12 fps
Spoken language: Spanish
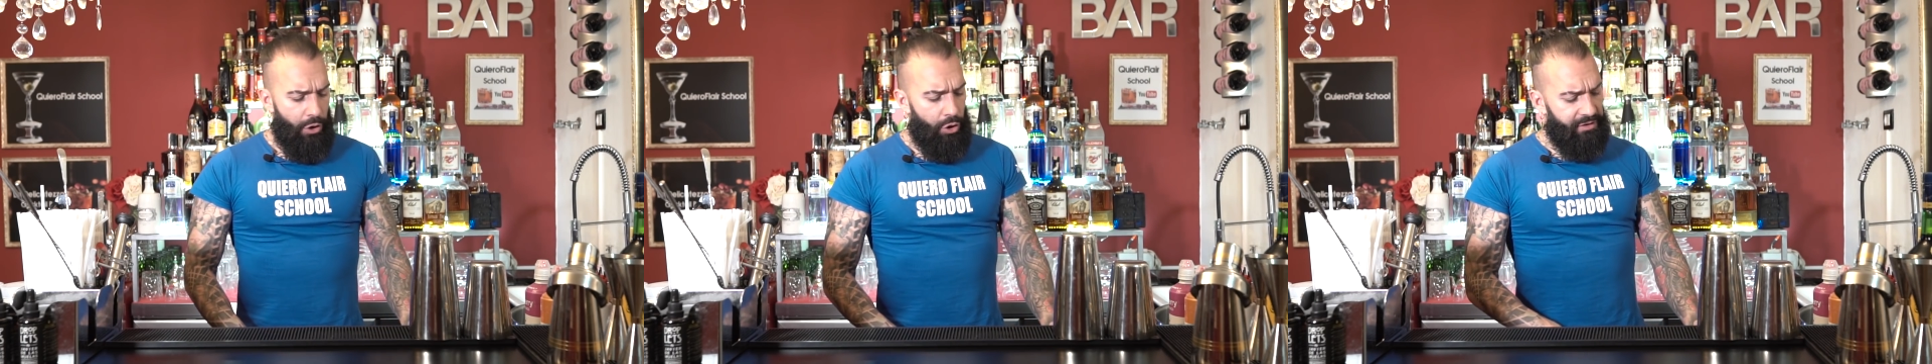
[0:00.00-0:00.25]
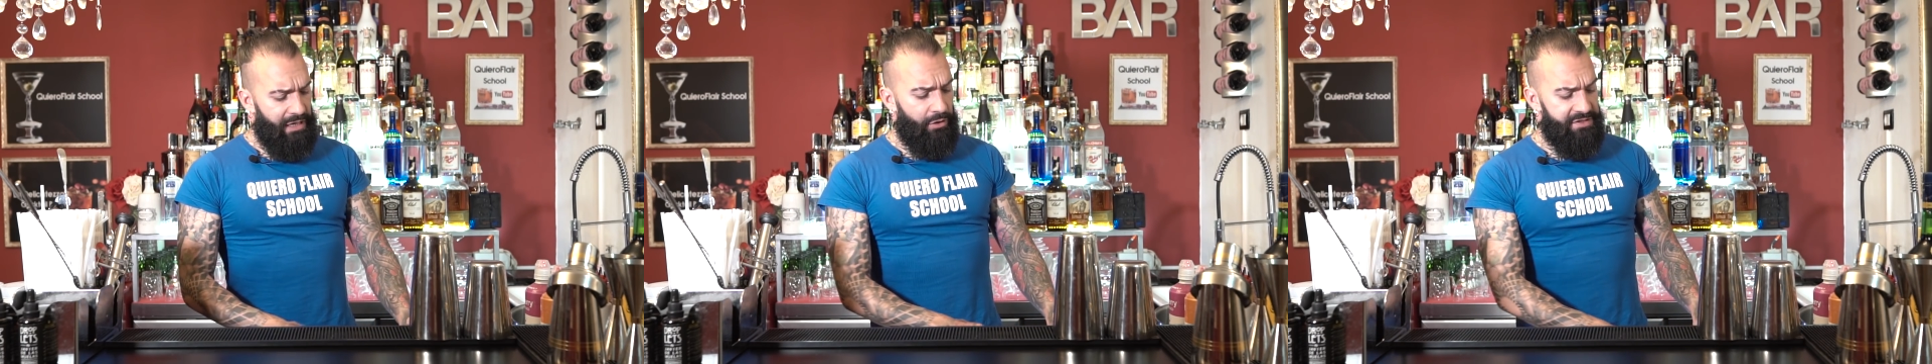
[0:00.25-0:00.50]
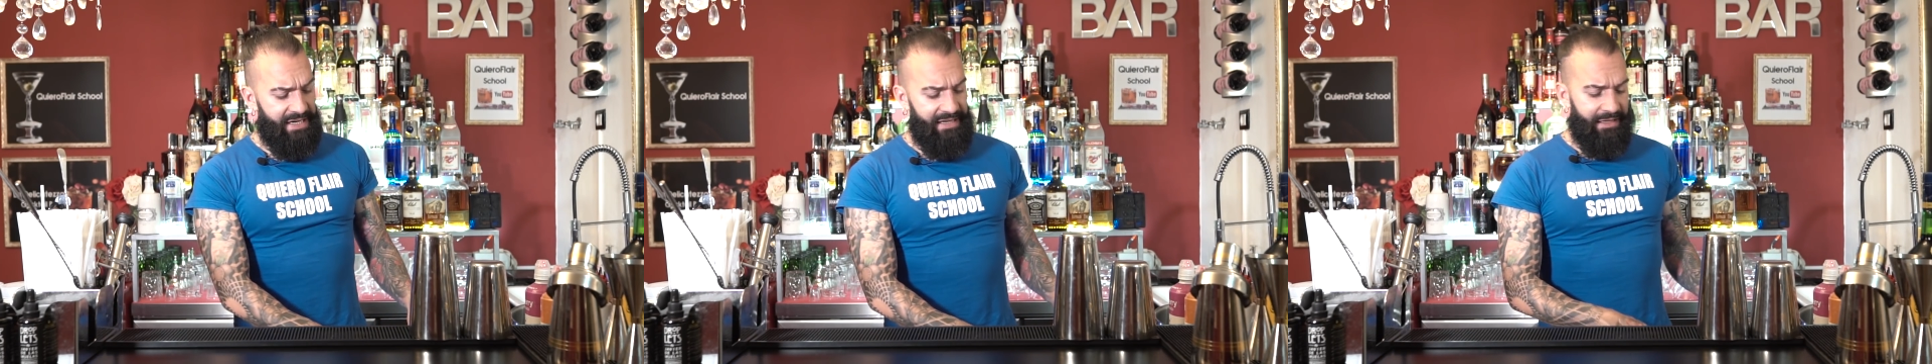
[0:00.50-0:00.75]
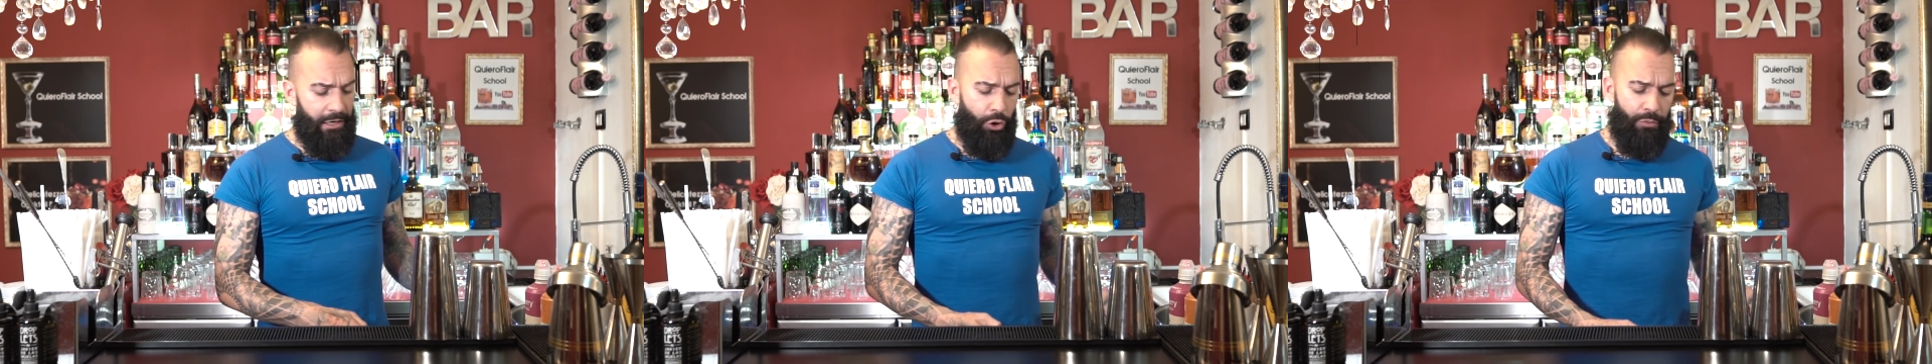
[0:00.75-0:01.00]
Otra cosa
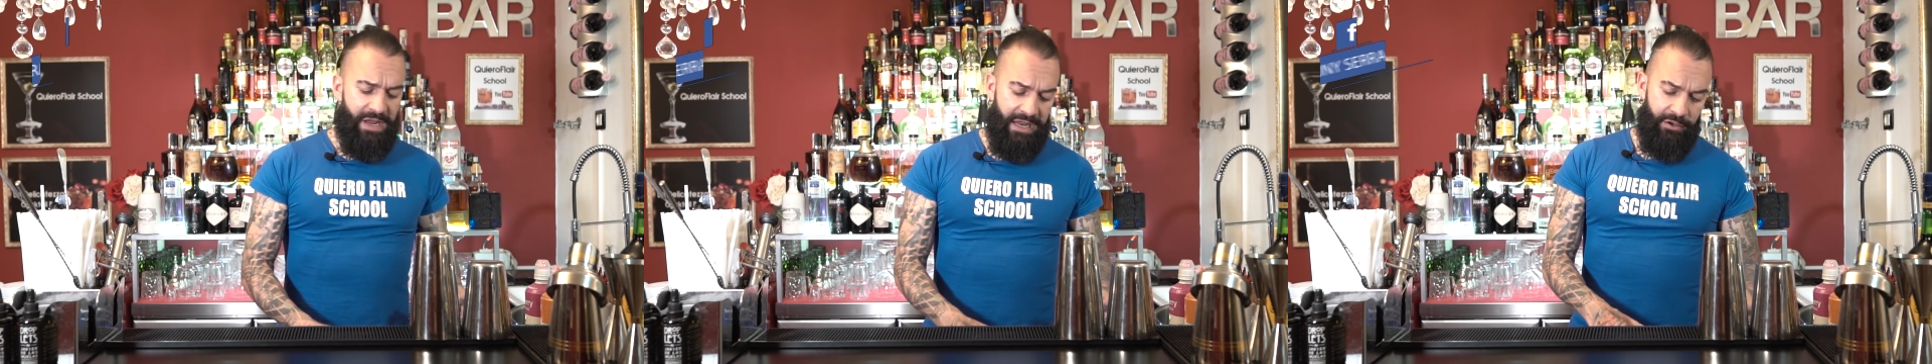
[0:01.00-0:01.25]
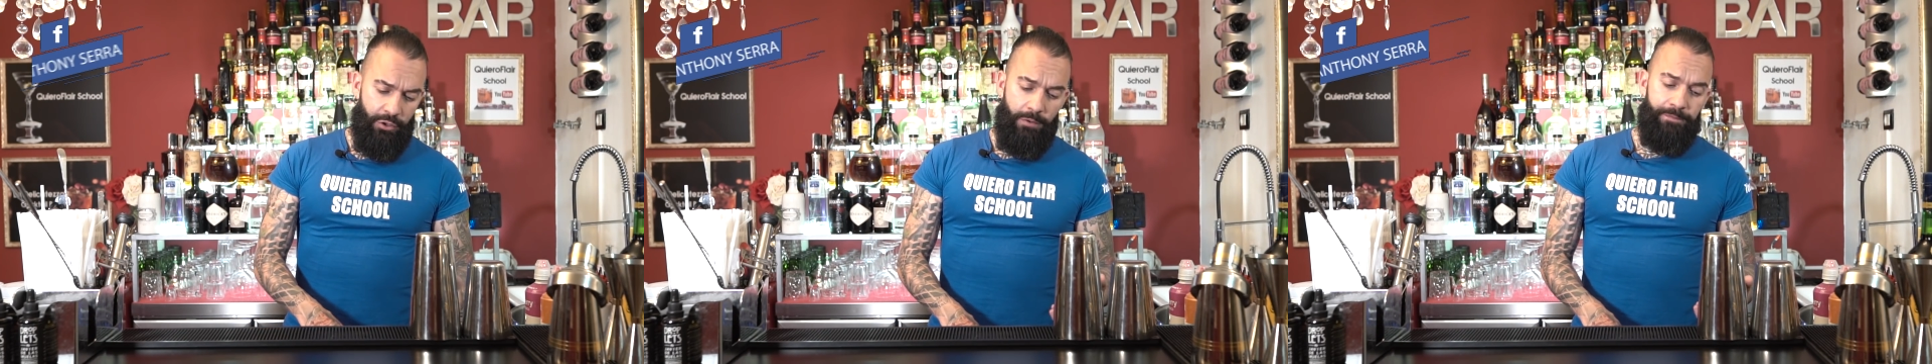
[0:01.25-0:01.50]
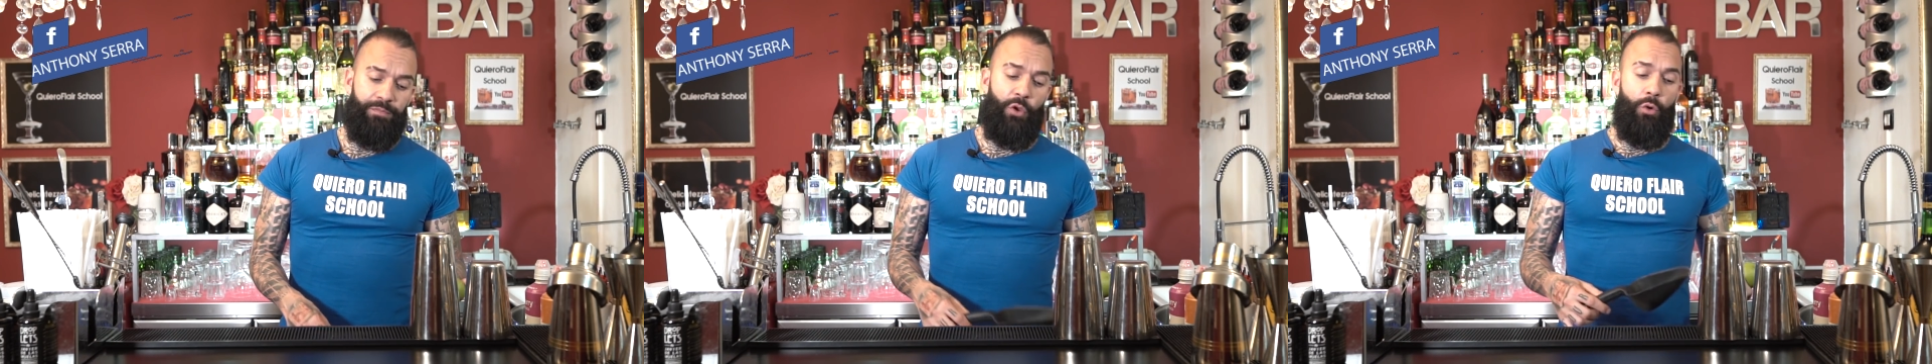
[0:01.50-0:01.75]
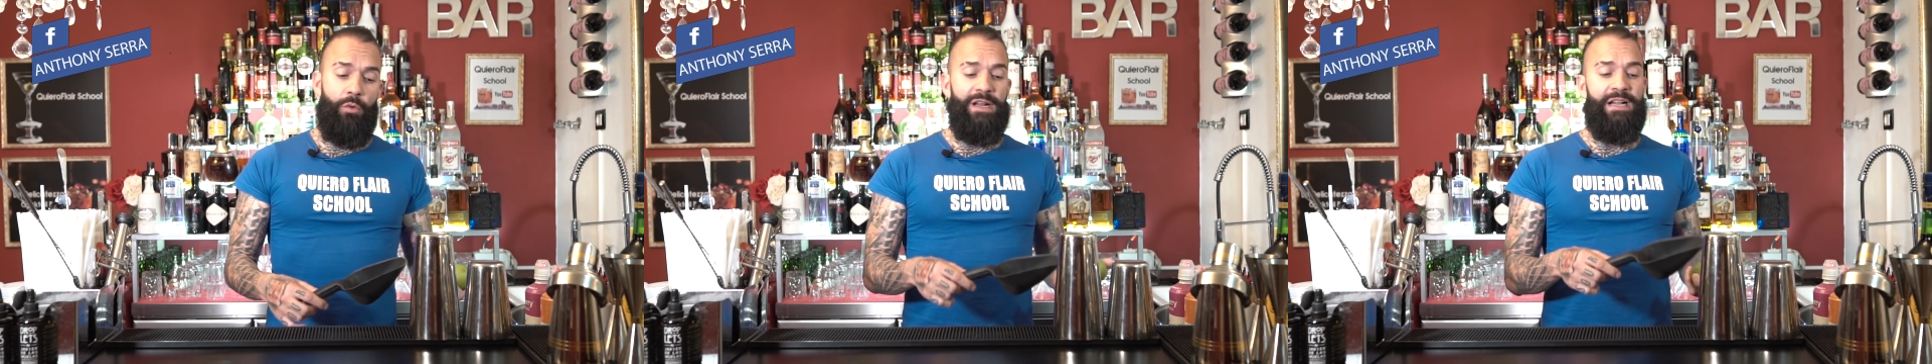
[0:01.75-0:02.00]
que te recomiendo,
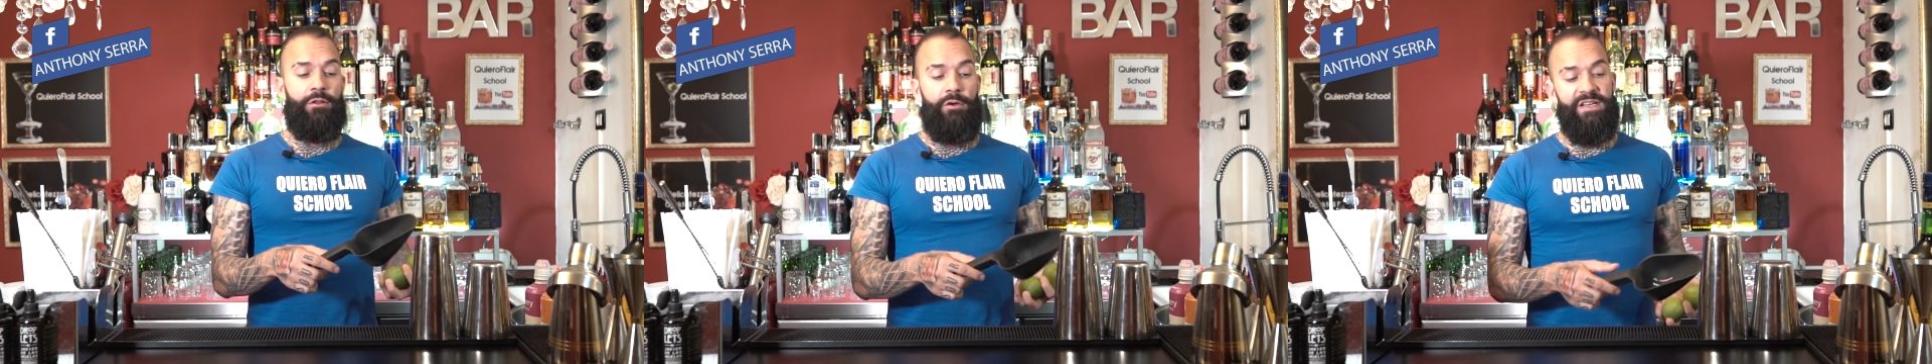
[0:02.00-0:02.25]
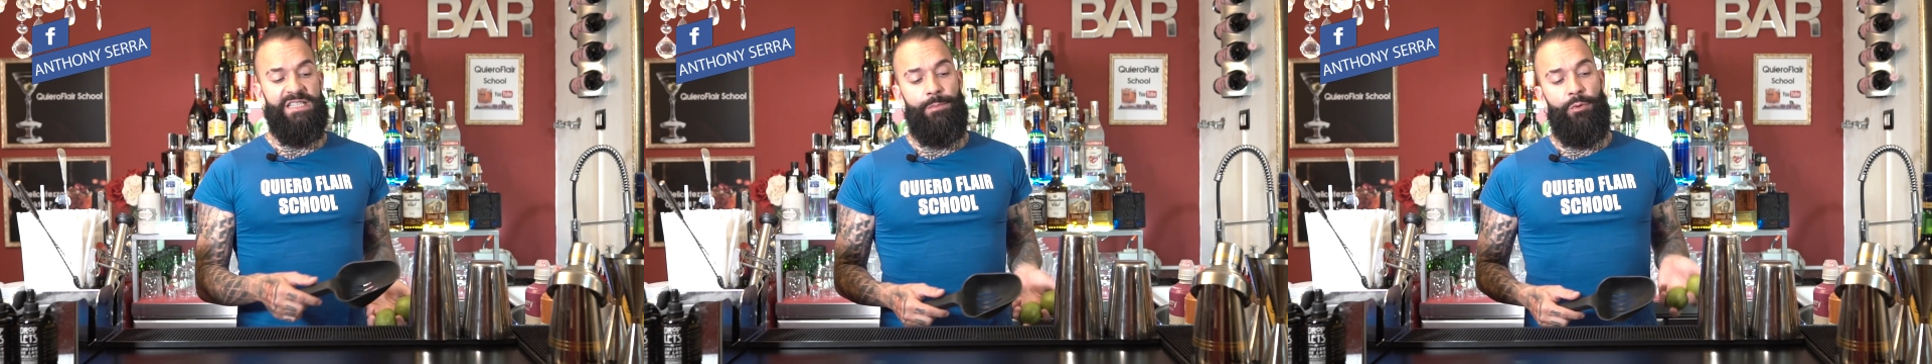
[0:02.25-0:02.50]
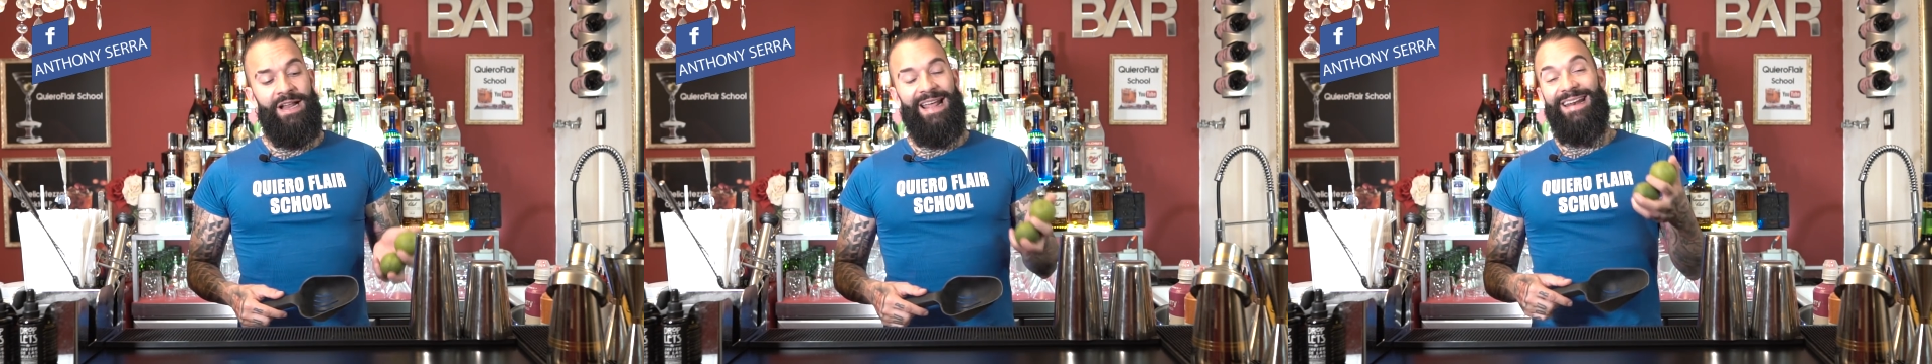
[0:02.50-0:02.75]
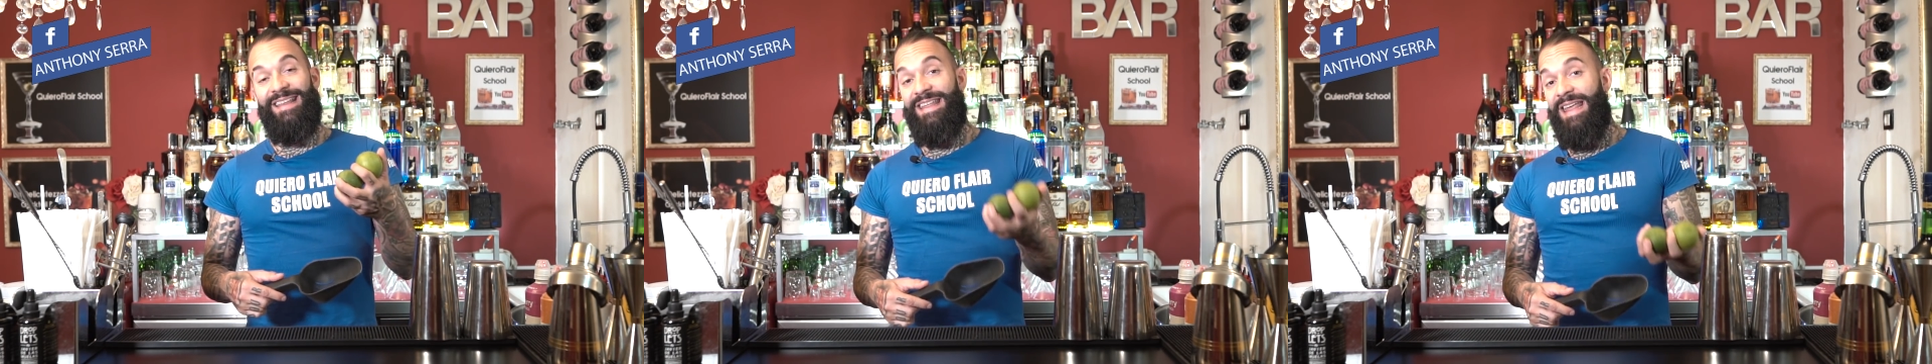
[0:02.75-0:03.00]
como dentro vas a
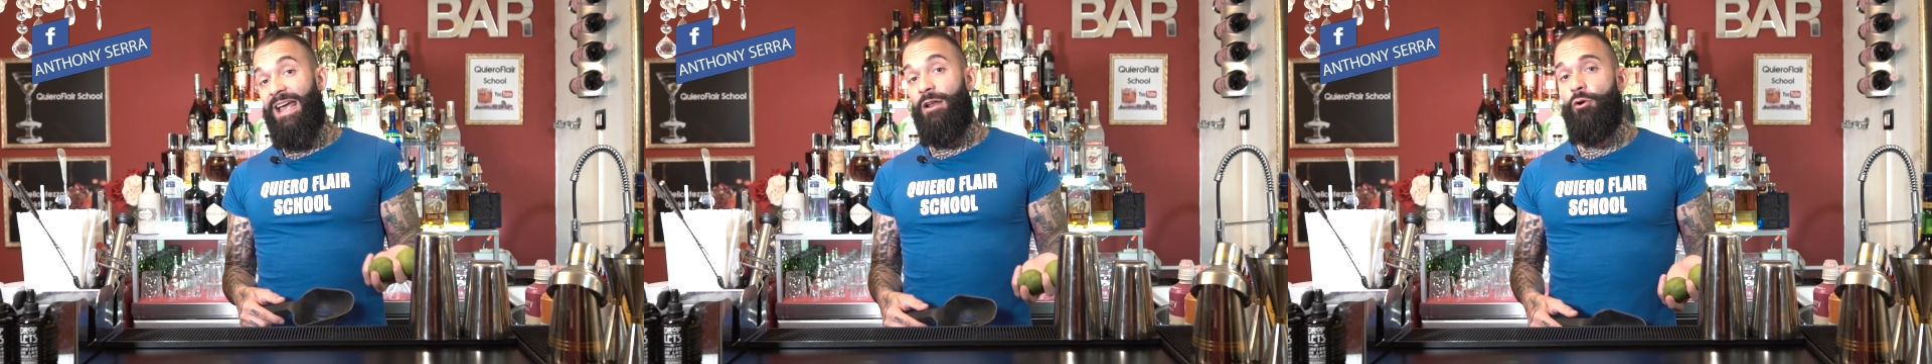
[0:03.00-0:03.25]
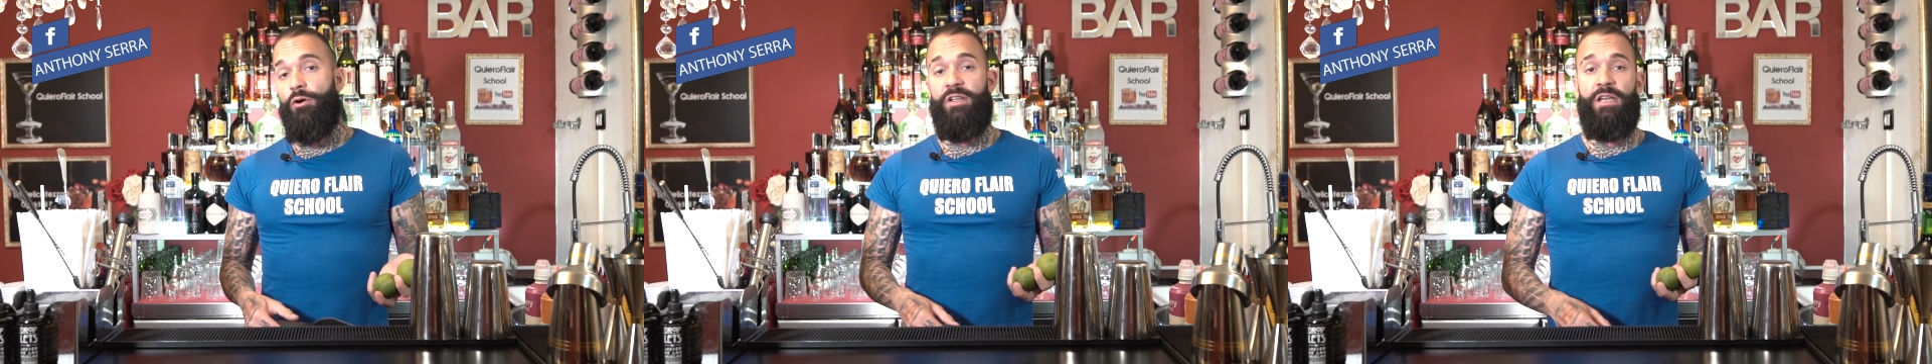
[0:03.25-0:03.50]
poner hielo